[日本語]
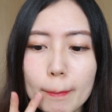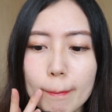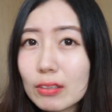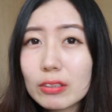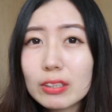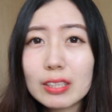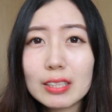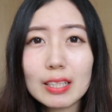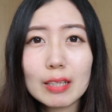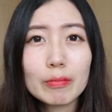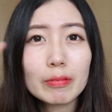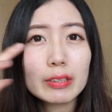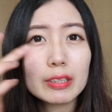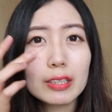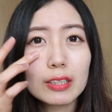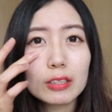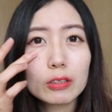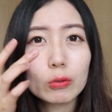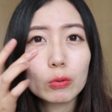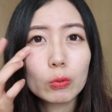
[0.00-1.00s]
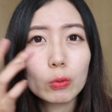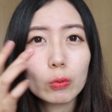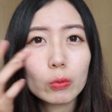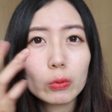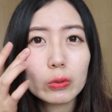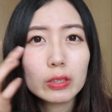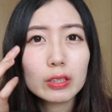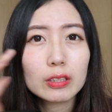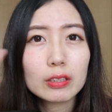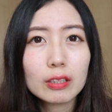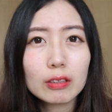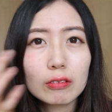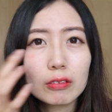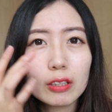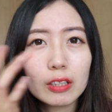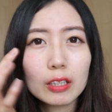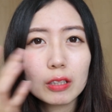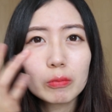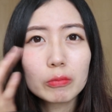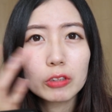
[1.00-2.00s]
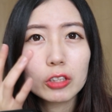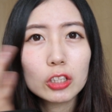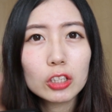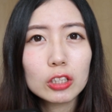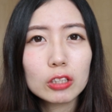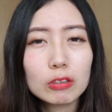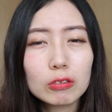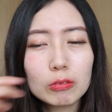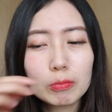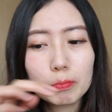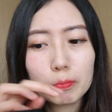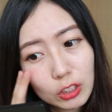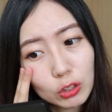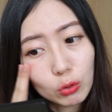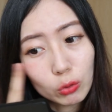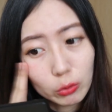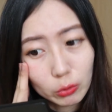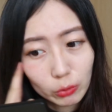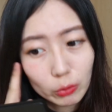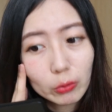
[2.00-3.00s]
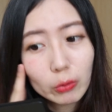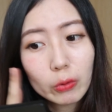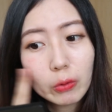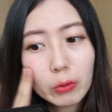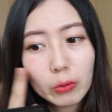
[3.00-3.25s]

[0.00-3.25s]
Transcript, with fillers: 口に余ったやつをここにつけるだけでもチーク直よ。